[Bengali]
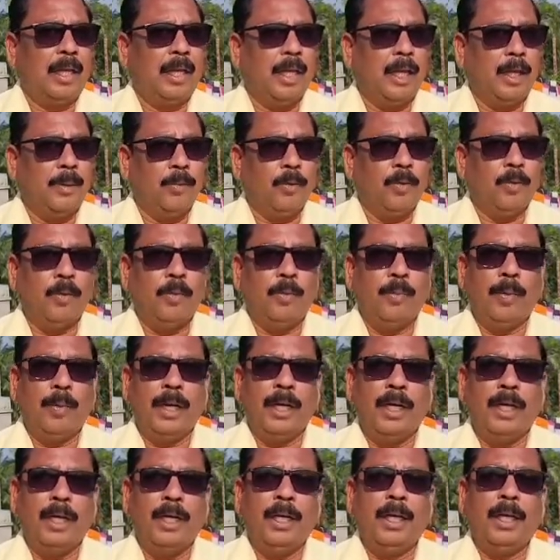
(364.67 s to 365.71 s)
এম
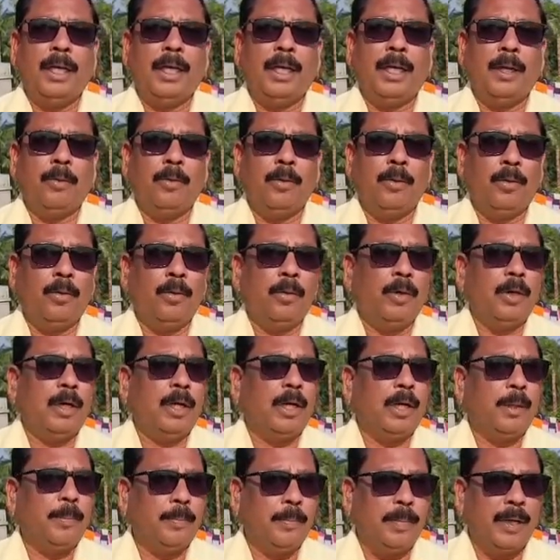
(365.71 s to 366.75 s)
কোম্পানি এবং
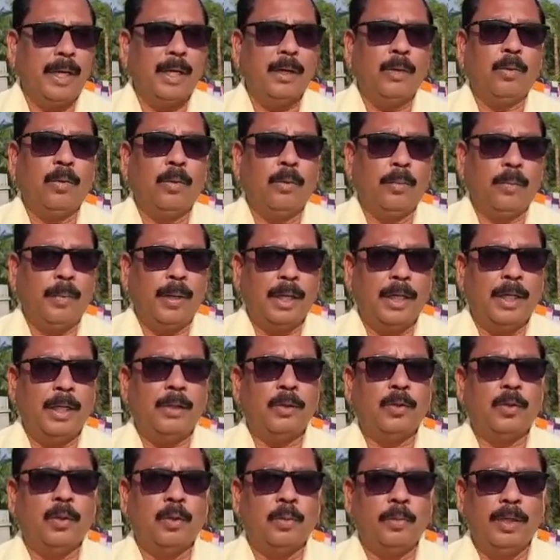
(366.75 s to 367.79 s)
রিপ্লেন কোম্পানির
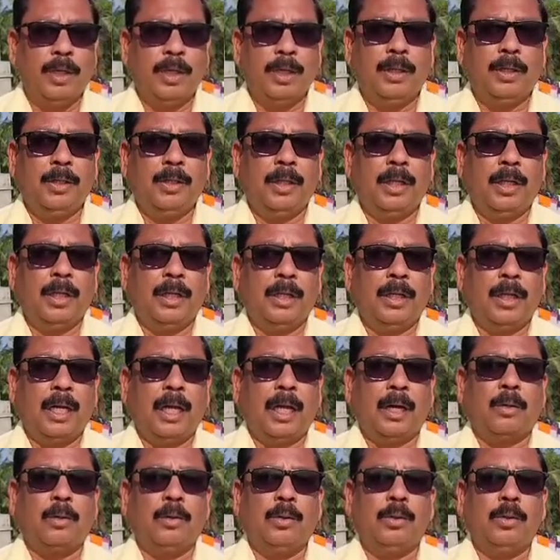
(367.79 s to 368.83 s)
শ্রমিক
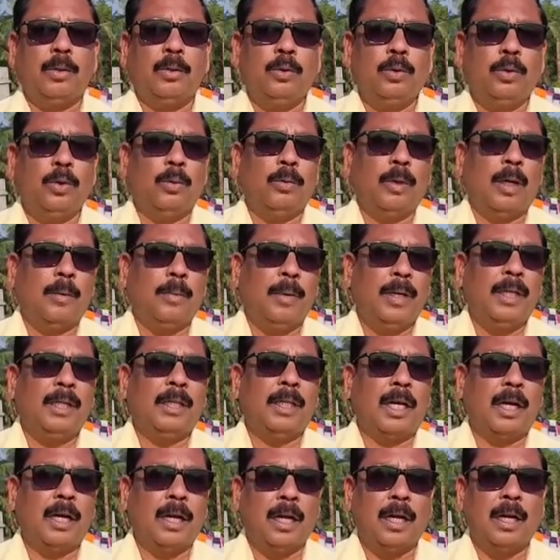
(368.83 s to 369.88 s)
এখন যৌথভাবেই
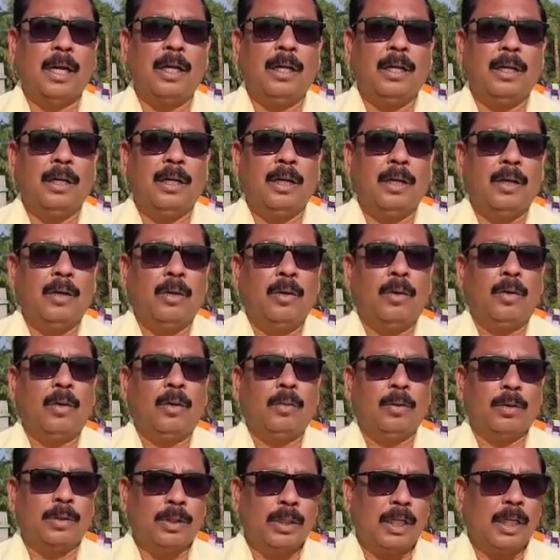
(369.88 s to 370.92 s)
তারা
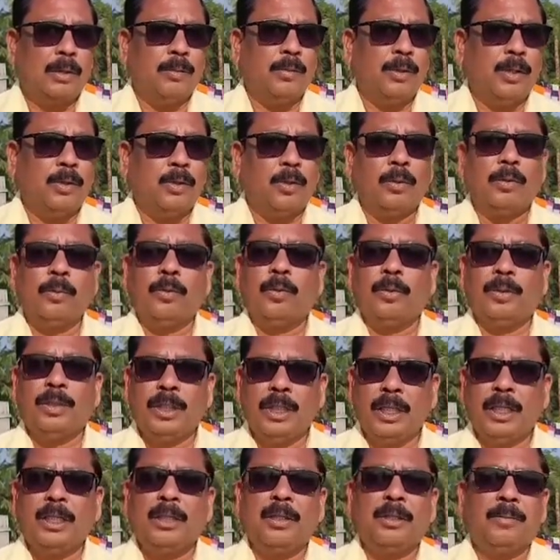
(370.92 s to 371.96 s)
অবস্থান বিক্ষোভ
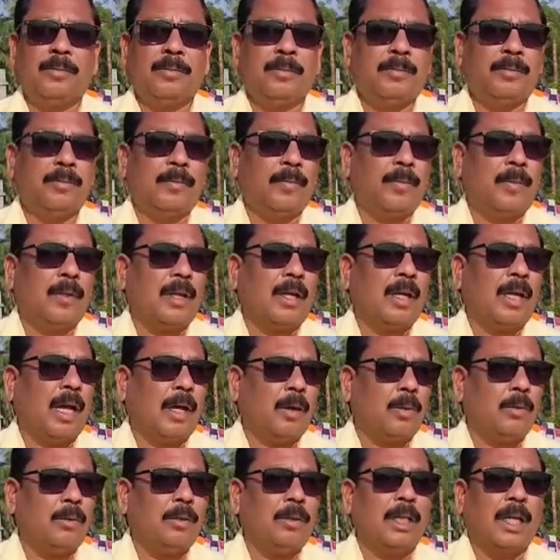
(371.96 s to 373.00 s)
করছেন
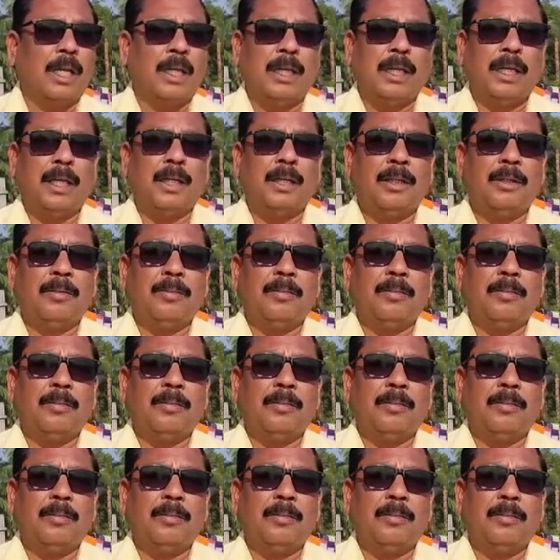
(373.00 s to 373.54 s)
কারণ তাদের